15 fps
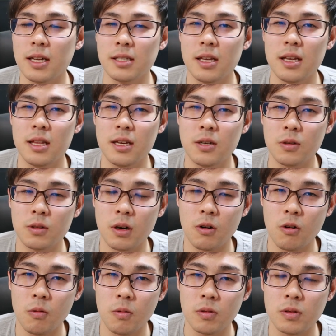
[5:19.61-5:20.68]
稼いでいくことは
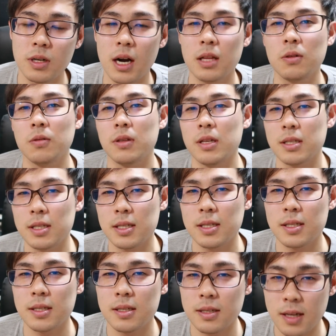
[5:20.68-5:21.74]
ほぼ不可能で
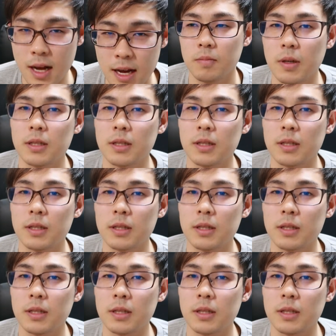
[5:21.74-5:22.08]
す、